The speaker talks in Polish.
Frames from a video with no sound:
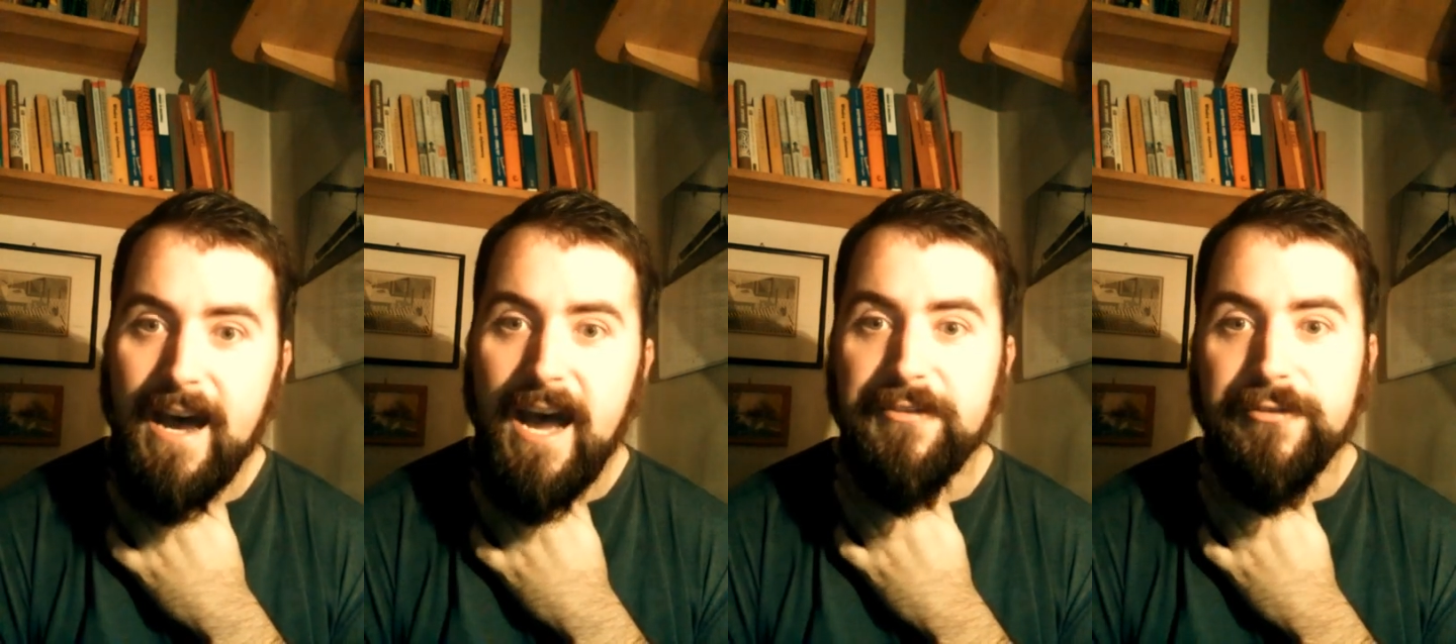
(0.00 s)

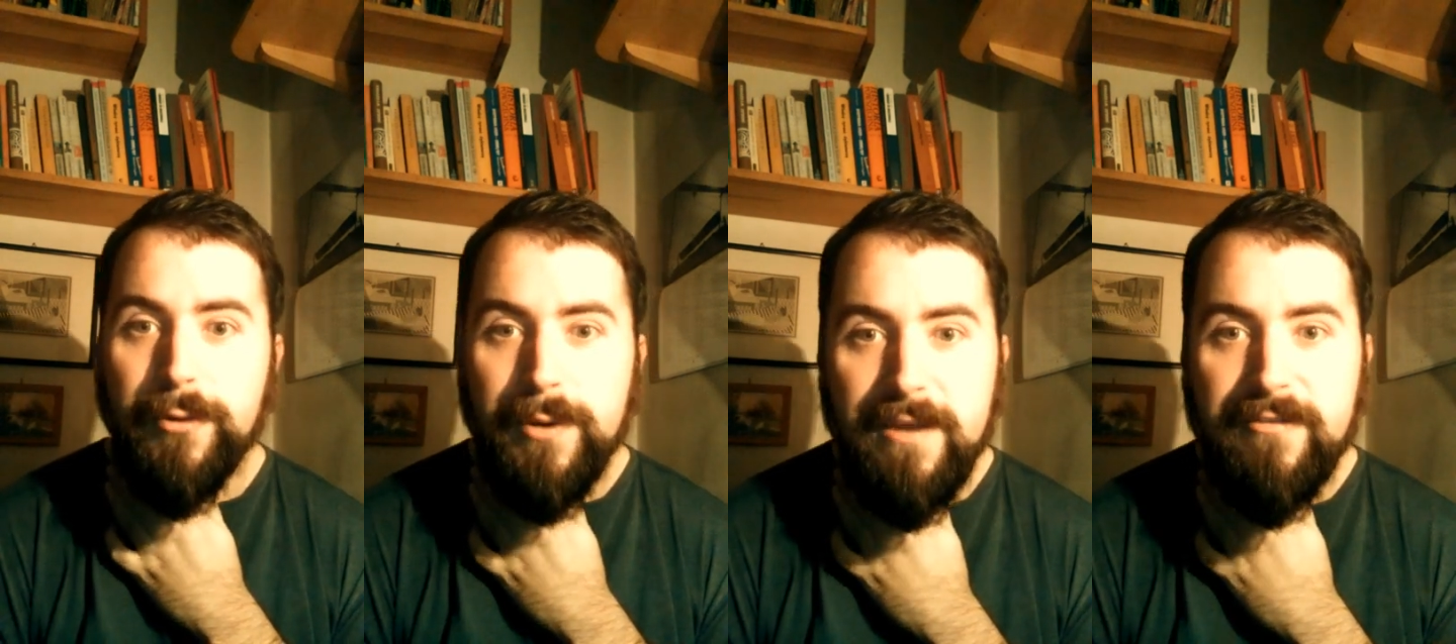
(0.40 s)
a z
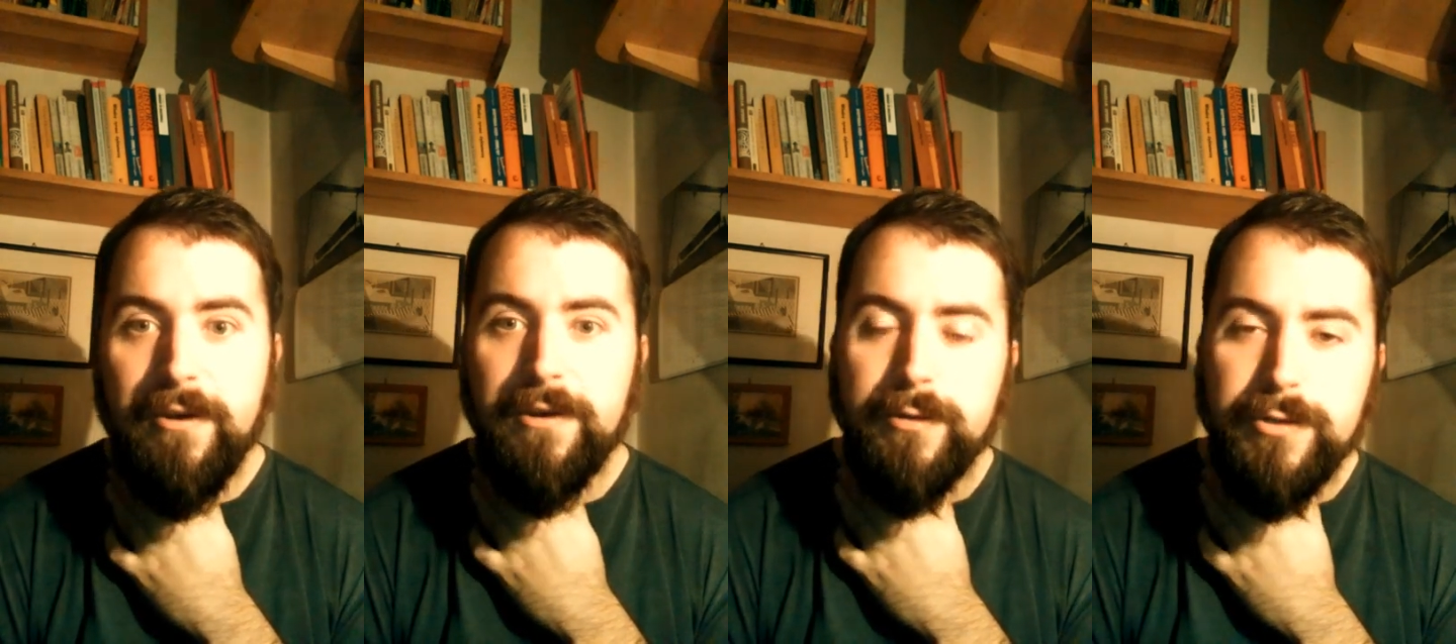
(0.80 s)
drugiej
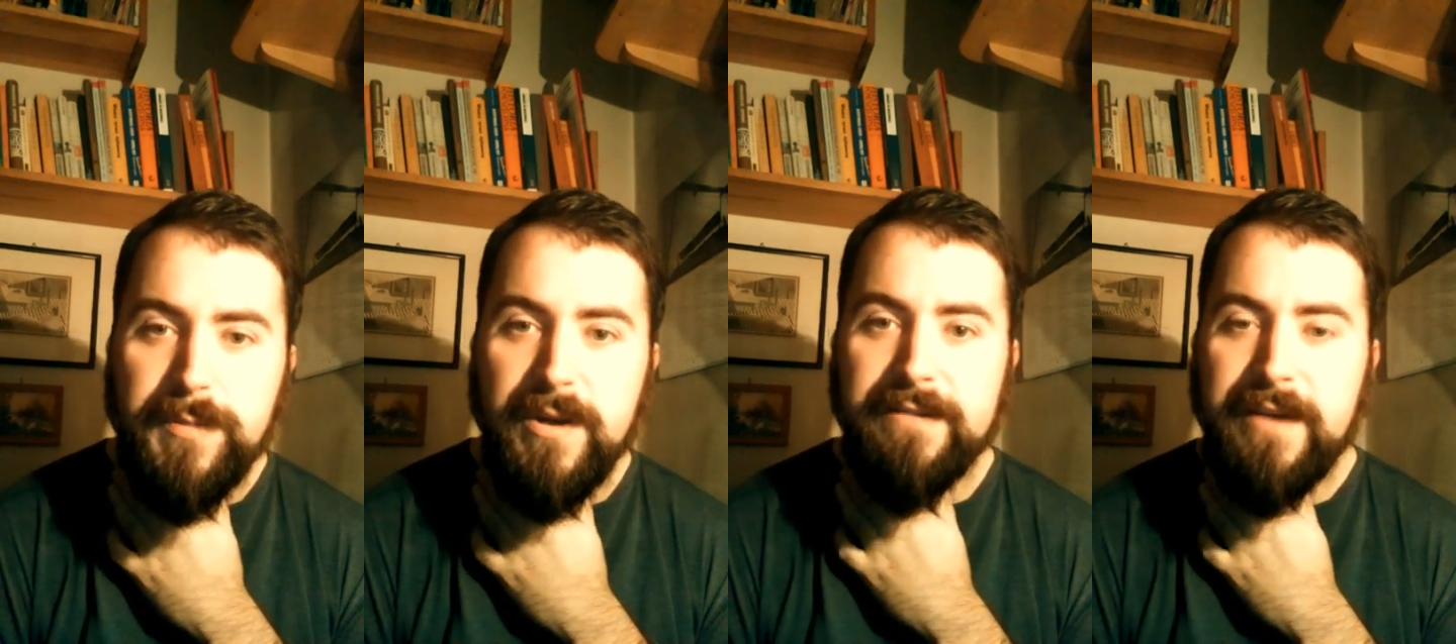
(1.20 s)
strony już
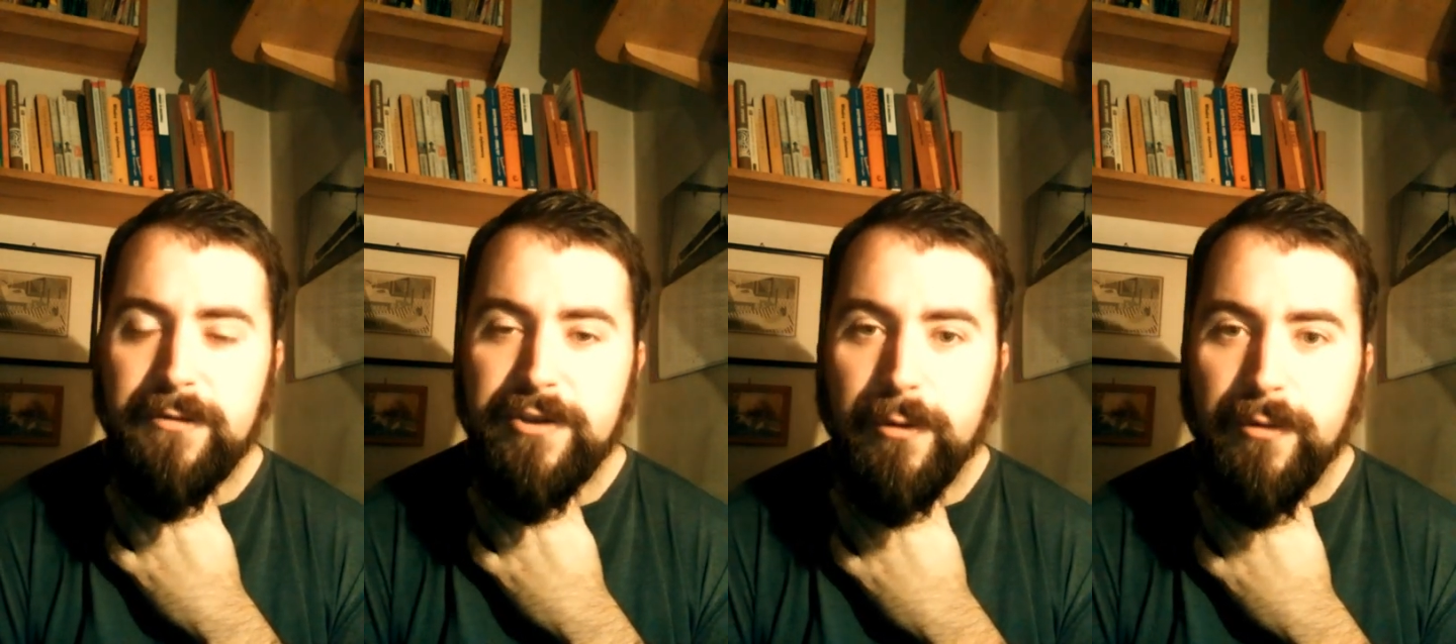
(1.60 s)

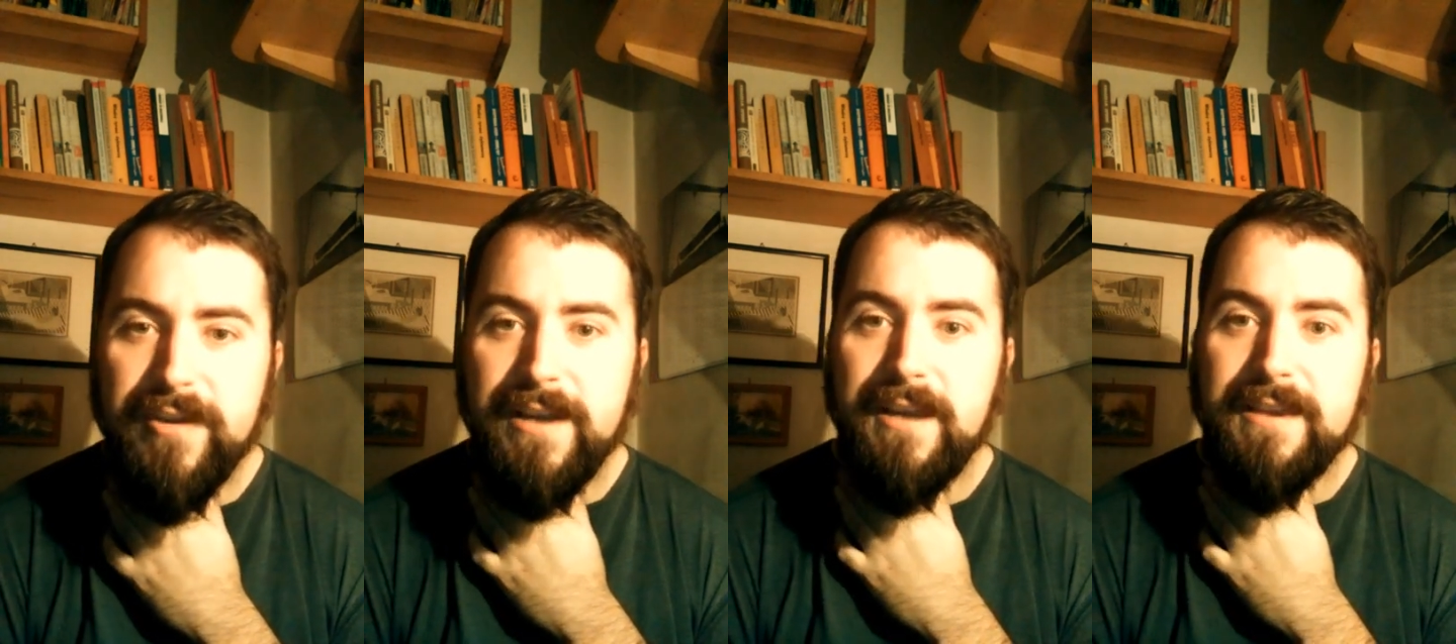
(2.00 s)
pojawiają się
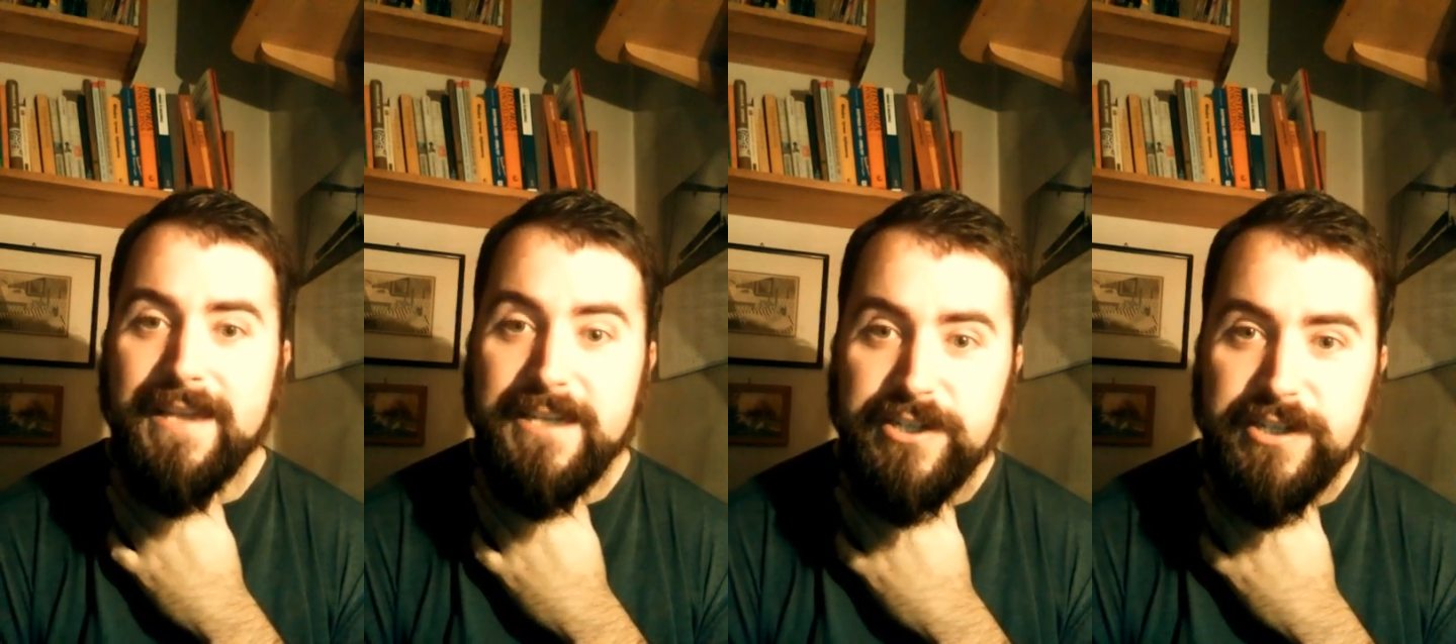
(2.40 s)
głosy
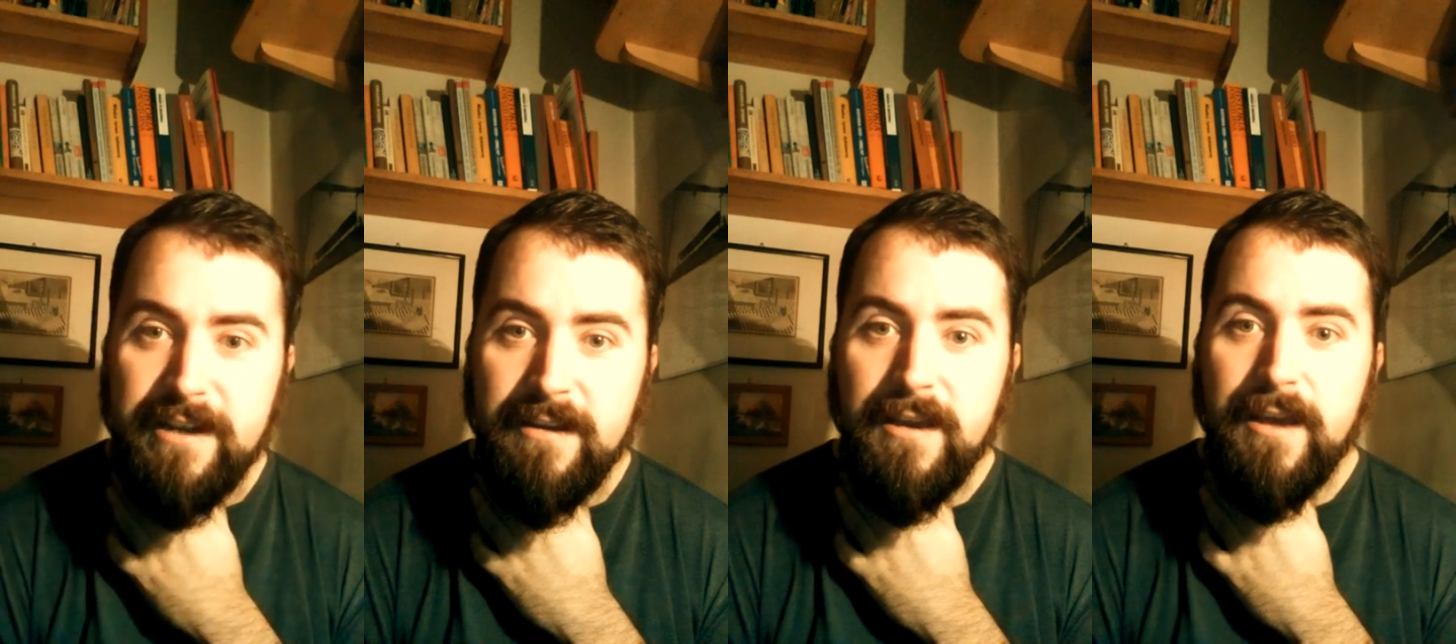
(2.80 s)

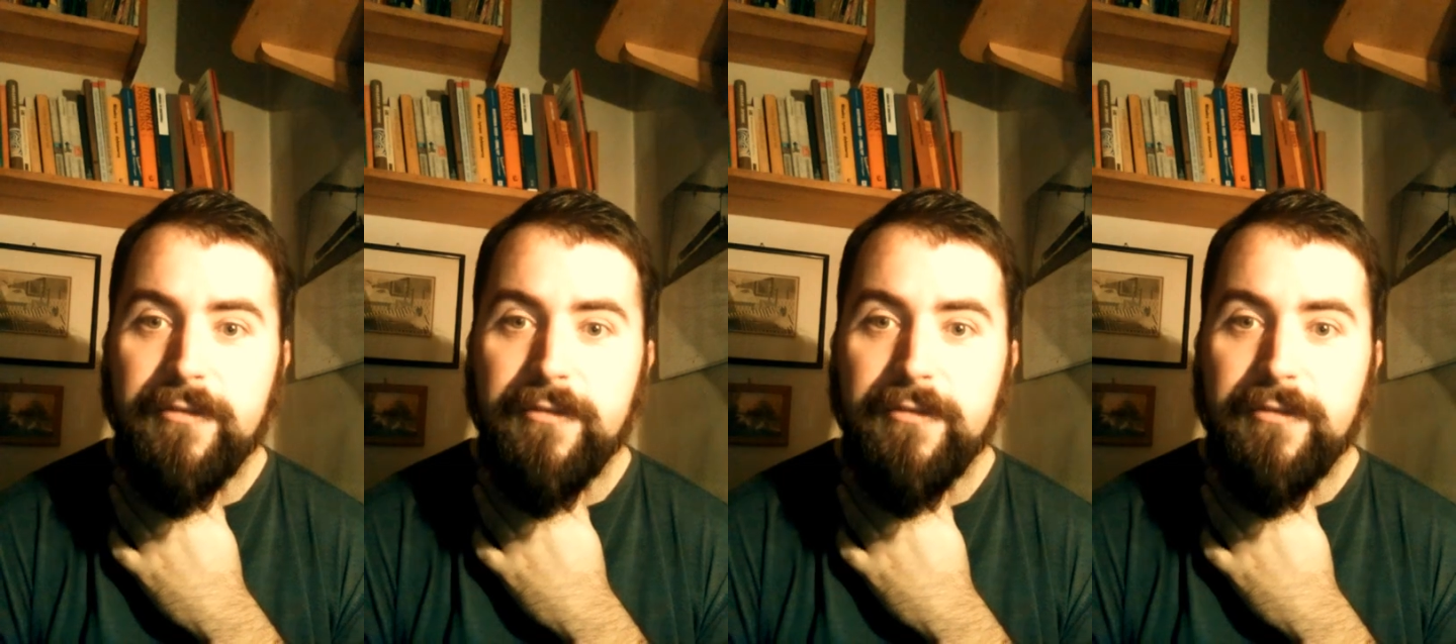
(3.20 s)
krytyczne